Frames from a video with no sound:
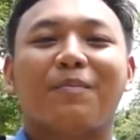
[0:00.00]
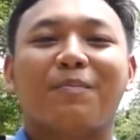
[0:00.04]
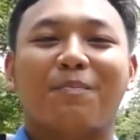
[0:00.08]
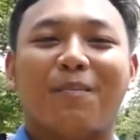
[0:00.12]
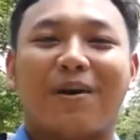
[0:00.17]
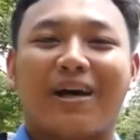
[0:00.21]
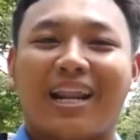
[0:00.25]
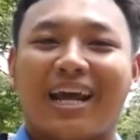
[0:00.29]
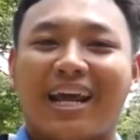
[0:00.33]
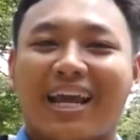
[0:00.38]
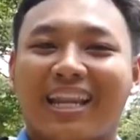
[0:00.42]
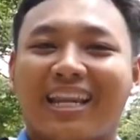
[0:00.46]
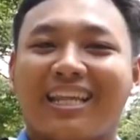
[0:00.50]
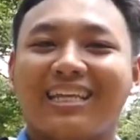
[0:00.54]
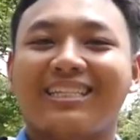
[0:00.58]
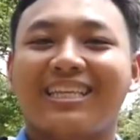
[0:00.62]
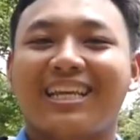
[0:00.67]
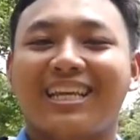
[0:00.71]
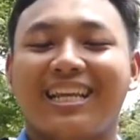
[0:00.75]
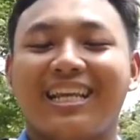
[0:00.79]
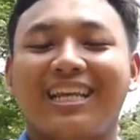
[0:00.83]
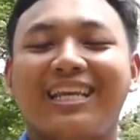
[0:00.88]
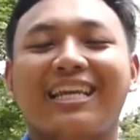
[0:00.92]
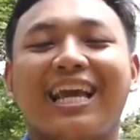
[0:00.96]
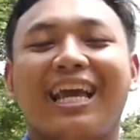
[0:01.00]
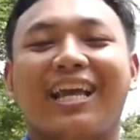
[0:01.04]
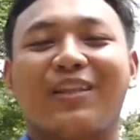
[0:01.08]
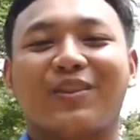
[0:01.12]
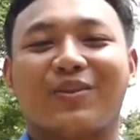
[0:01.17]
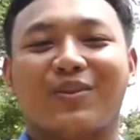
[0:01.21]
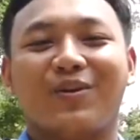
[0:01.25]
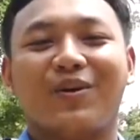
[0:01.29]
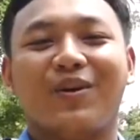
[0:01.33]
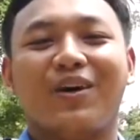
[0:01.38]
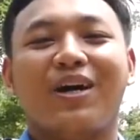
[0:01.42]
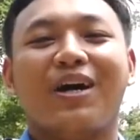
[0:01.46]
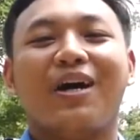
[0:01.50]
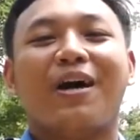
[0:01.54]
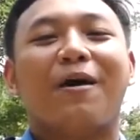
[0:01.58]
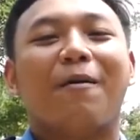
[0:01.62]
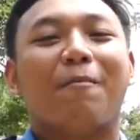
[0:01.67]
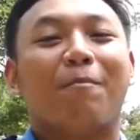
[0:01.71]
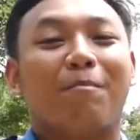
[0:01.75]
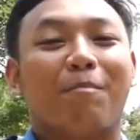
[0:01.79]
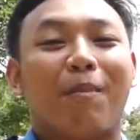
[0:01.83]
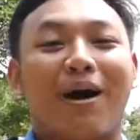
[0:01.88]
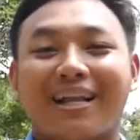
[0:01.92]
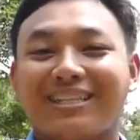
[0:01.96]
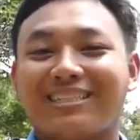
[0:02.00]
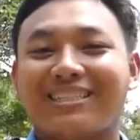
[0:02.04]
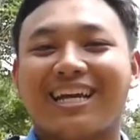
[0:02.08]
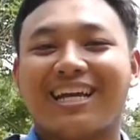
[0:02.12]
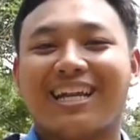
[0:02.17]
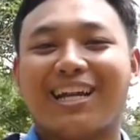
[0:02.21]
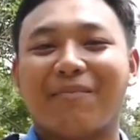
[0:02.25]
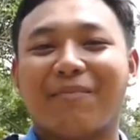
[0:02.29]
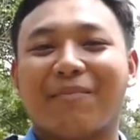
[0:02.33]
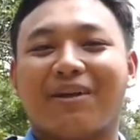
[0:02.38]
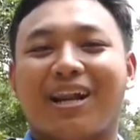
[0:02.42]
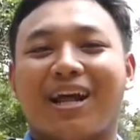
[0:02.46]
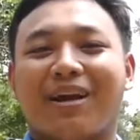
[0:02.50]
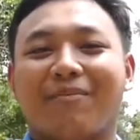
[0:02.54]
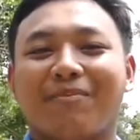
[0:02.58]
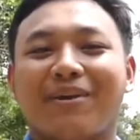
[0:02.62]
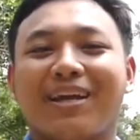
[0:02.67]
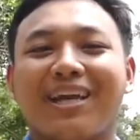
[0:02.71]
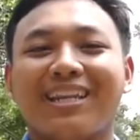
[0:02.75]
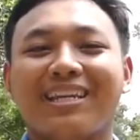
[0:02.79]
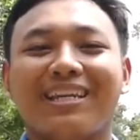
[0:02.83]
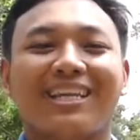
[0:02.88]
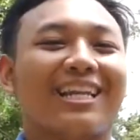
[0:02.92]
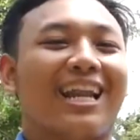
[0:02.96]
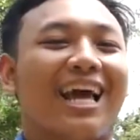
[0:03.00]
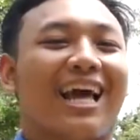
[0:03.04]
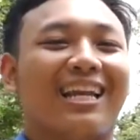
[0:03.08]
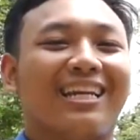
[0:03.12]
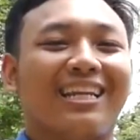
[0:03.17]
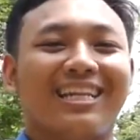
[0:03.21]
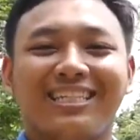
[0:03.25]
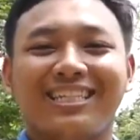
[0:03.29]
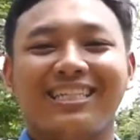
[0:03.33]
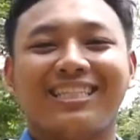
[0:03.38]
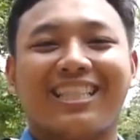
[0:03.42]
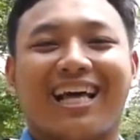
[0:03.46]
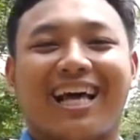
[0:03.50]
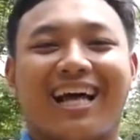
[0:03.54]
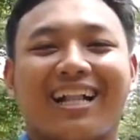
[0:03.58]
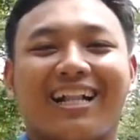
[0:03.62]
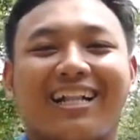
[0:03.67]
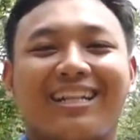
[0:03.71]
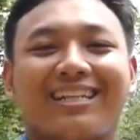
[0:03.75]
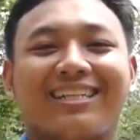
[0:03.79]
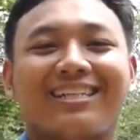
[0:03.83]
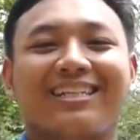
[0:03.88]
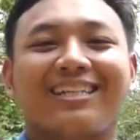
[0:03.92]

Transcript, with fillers: Marangi di sini yaitu Maca Rame-Rame Dina Digital.